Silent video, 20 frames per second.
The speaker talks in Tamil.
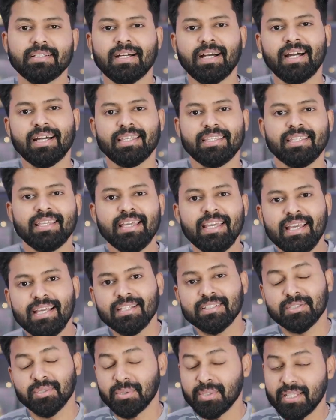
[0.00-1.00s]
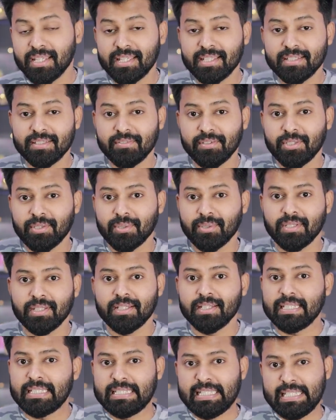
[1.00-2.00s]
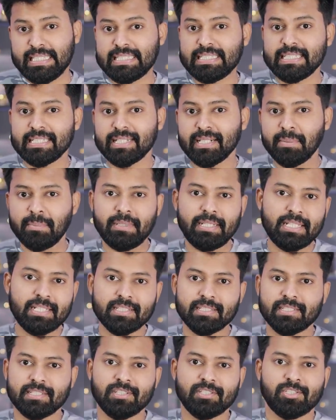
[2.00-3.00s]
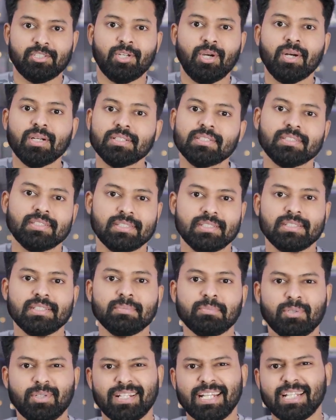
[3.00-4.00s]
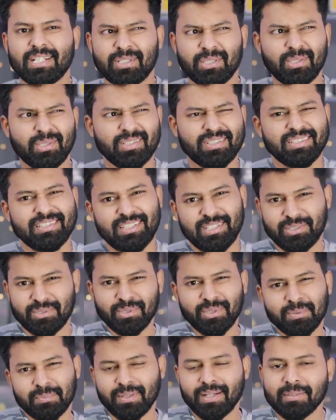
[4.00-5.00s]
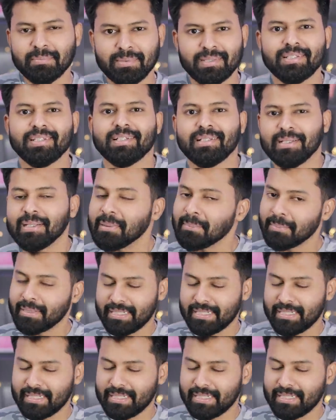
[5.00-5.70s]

ஹாய் ஸோ இன்றைக்கி இந்த வீடியோவில் இந்த இன்ஸ்டாகிராம் ரீல்ஸு ஷார்ட்ஸு அப்புறம் டிக்டாக்கு டிக்டாக் பேன் பண்ணிட்டாங்க